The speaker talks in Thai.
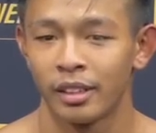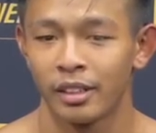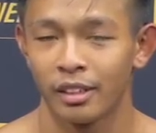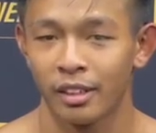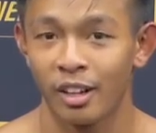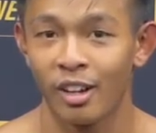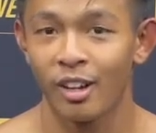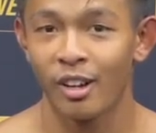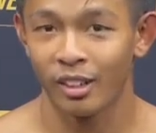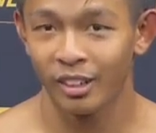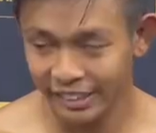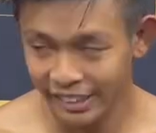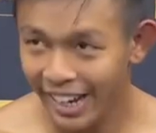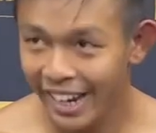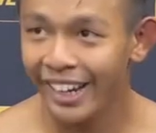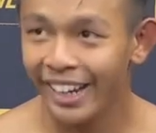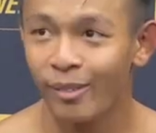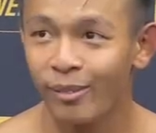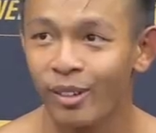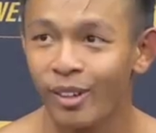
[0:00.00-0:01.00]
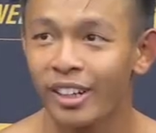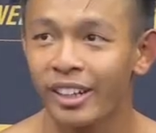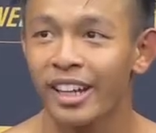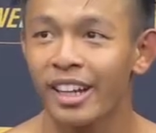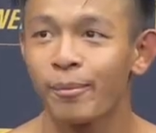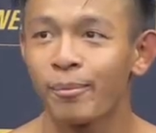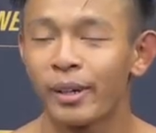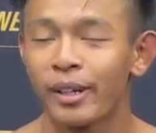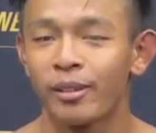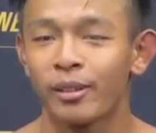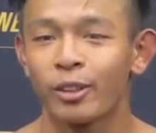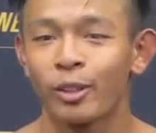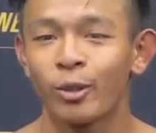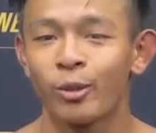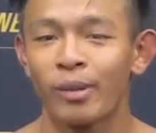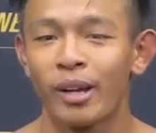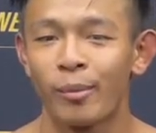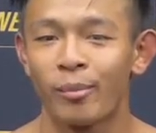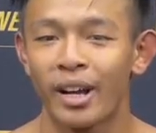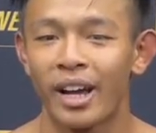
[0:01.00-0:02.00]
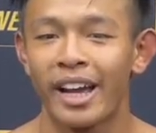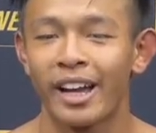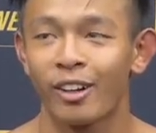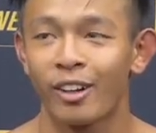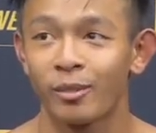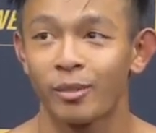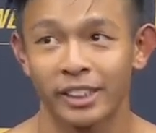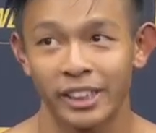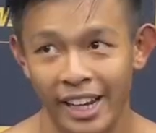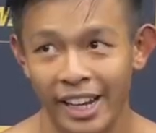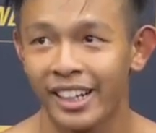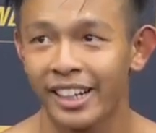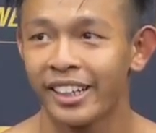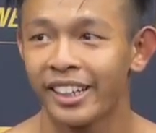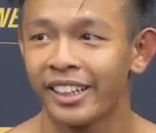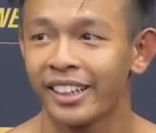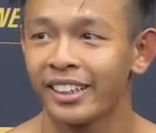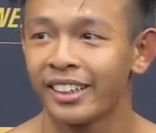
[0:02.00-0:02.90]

ก็ใช่ครับก็ถ้าเป็นต้นแบบได้ก็ใช่เลย